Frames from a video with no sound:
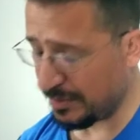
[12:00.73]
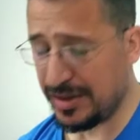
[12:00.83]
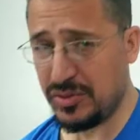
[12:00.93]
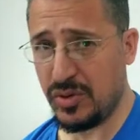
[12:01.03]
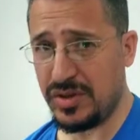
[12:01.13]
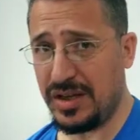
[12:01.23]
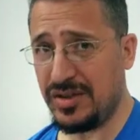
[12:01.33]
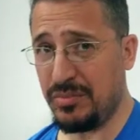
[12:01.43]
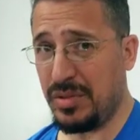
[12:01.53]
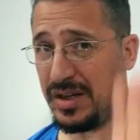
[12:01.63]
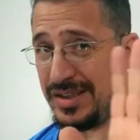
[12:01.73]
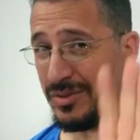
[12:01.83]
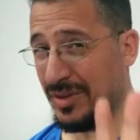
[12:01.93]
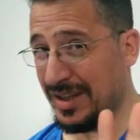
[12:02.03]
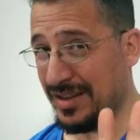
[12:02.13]
Ben sözelciyim. Bazen
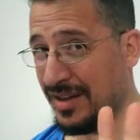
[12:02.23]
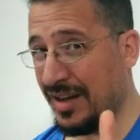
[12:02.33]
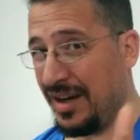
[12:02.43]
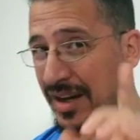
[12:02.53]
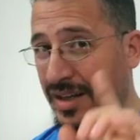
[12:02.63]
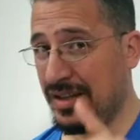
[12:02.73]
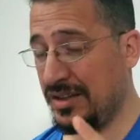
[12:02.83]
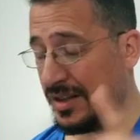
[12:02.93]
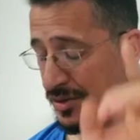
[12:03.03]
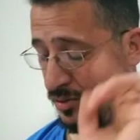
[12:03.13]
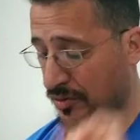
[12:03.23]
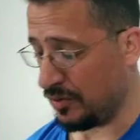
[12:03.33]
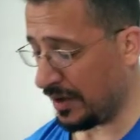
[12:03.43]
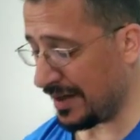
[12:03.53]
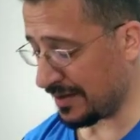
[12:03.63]
öyle arkadaşlar çıkıyor.
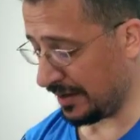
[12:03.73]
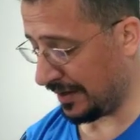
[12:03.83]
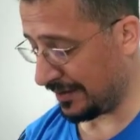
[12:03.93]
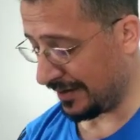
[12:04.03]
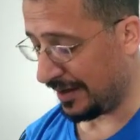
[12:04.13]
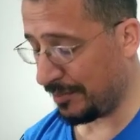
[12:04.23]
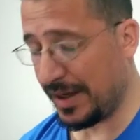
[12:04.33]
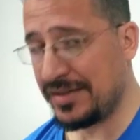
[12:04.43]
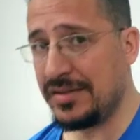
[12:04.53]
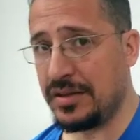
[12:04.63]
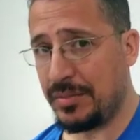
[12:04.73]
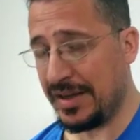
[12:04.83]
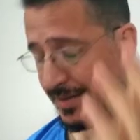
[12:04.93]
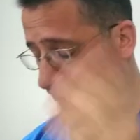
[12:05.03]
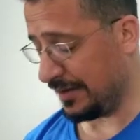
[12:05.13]
Çok az da zaten yaparsınız da ben
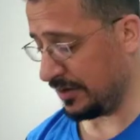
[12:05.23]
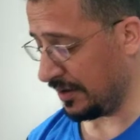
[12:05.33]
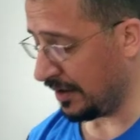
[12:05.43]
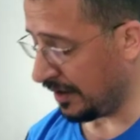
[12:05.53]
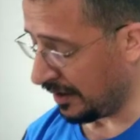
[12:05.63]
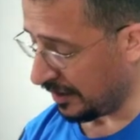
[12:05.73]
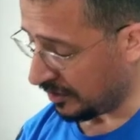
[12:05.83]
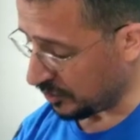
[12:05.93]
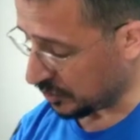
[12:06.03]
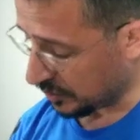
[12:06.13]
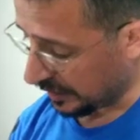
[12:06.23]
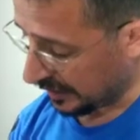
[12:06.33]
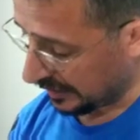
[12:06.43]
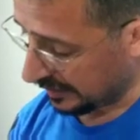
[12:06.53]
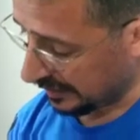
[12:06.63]
sadece 3
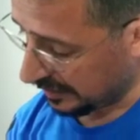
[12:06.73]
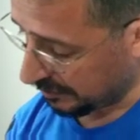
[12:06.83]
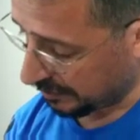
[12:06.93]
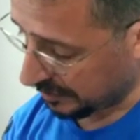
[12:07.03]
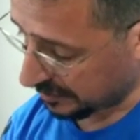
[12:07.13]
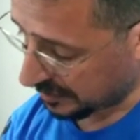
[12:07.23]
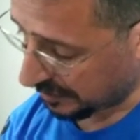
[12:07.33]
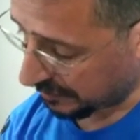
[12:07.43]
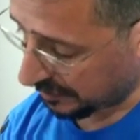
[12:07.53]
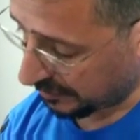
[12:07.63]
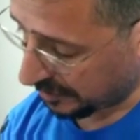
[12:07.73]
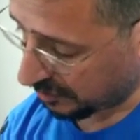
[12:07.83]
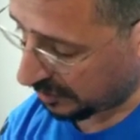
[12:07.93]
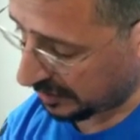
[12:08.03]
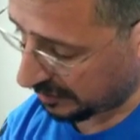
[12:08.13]
kere 7 21.
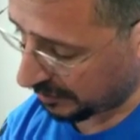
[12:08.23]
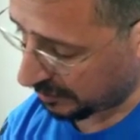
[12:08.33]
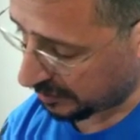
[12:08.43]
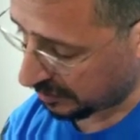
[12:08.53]
0,21.